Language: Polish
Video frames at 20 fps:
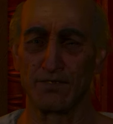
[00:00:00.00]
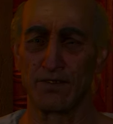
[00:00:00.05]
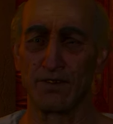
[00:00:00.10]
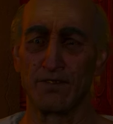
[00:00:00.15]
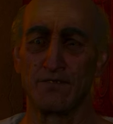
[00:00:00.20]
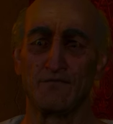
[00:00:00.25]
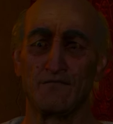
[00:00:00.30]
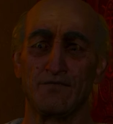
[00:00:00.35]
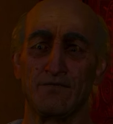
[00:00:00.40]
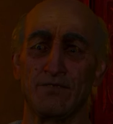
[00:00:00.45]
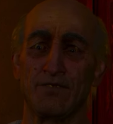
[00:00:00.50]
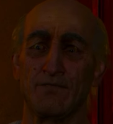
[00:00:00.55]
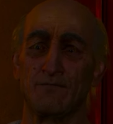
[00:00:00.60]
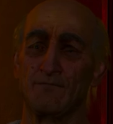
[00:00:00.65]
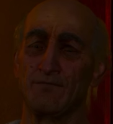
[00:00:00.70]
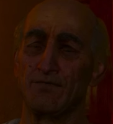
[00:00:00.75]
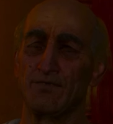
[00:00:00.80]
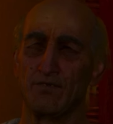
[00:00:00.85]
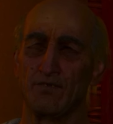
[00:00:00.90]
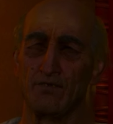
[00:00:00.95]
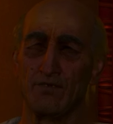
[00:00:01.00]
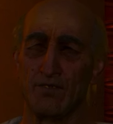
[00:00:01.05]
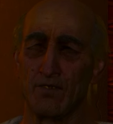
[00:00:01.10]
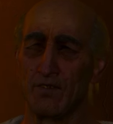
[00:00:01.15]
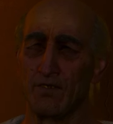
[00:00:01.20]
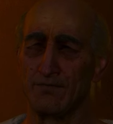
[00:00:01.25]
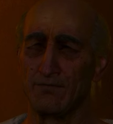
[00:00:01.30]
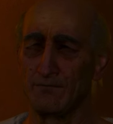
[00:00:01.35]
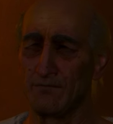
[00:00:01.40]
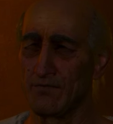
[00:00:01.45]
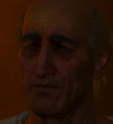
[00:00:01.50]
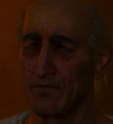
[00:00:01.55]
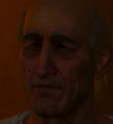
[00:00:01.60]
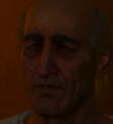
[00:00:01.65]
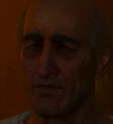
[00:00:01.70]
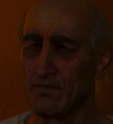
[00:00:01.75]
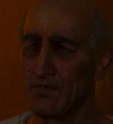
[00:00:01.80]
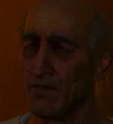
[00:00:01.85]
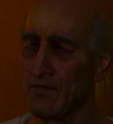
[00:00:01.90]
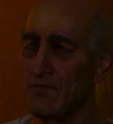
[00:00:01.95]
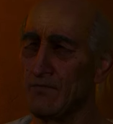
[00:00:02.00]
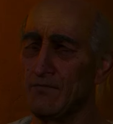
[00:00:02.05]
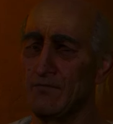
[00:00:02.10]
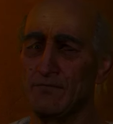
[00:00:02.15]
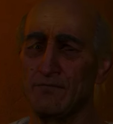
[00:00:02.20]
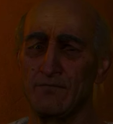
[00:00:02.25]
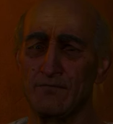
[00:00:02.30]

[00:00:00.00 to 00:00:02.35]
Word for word: Każdy w tym mieście o nim słyszał.